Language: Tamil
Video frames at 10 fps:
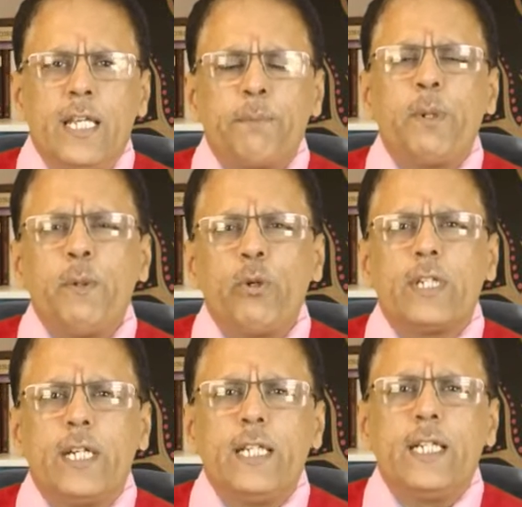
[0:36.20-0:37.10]
எப்போவுமே ஒரு
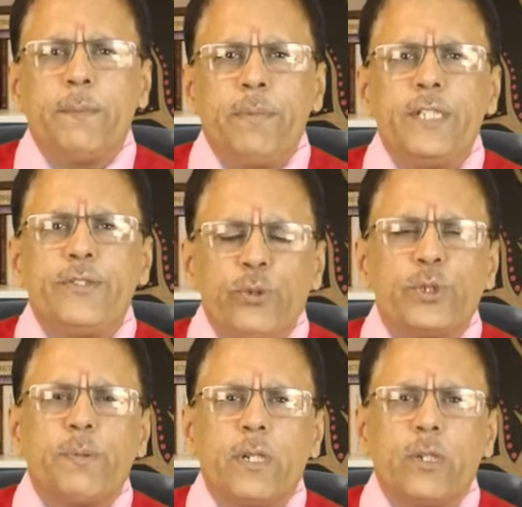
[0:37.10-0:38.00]
கெரியரை எப்படி சூஸ்
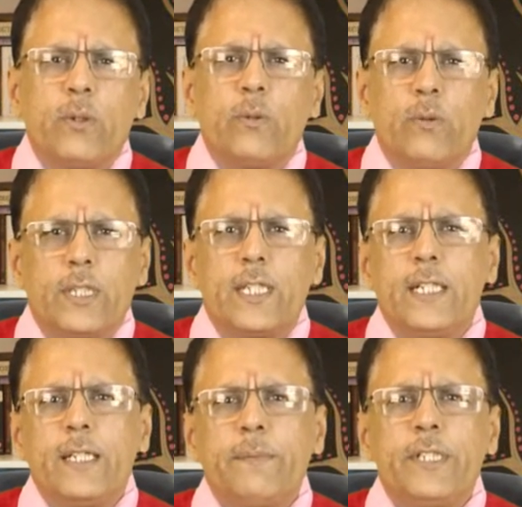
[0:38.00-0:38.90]
பண்ணணும் ஒரு
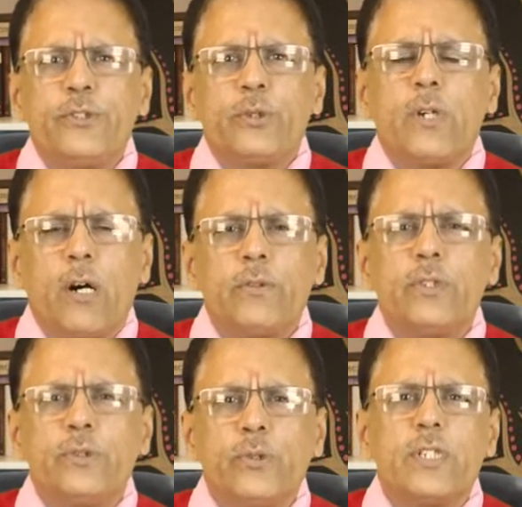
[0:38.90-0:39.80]
கெரியரை எப்படி சூஸ் ஹவு டு
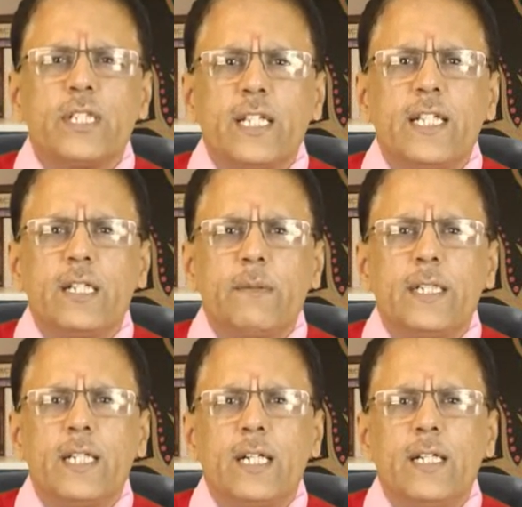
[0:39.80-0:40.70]
சூஸ் அ கெரியர்
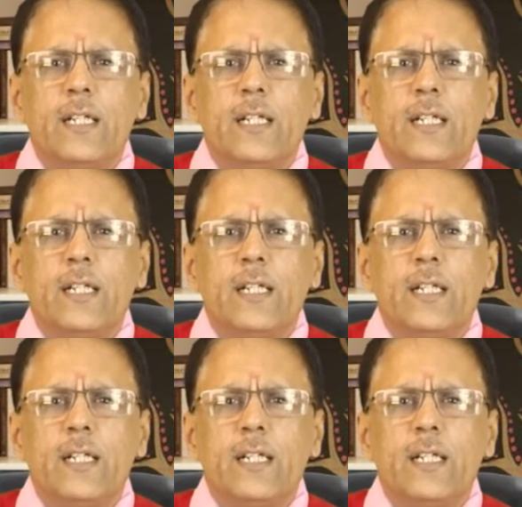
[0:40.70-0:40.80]
அப்படின்னா